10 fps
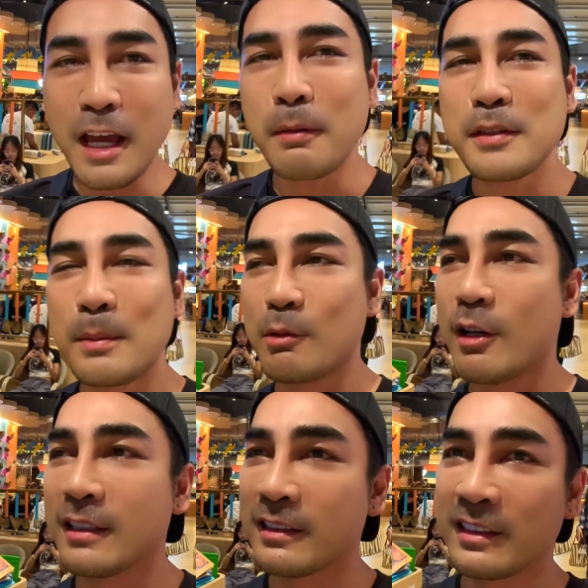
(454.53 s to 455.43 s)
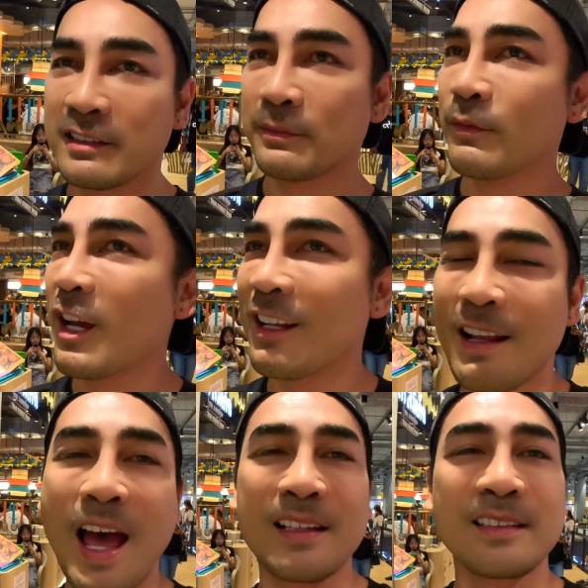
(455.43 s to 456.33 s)
ใหญ่พอสมควร
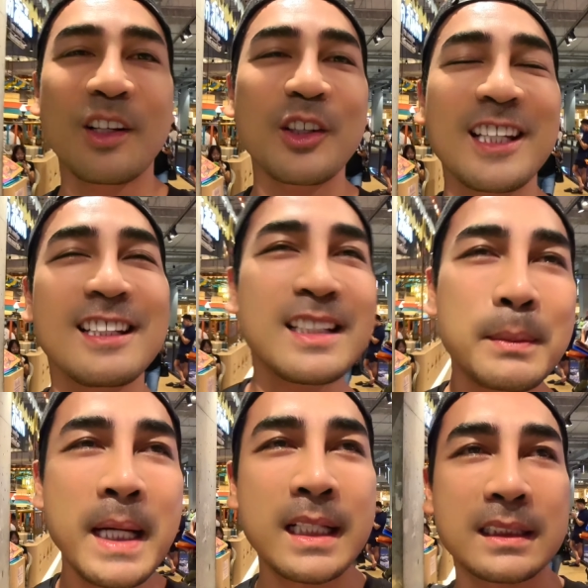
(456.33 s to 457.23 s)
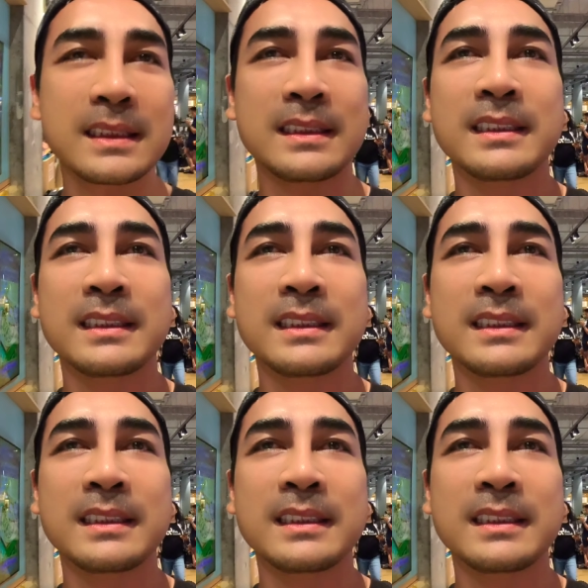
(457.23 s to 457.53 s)
ร้านของกินเยอะมาก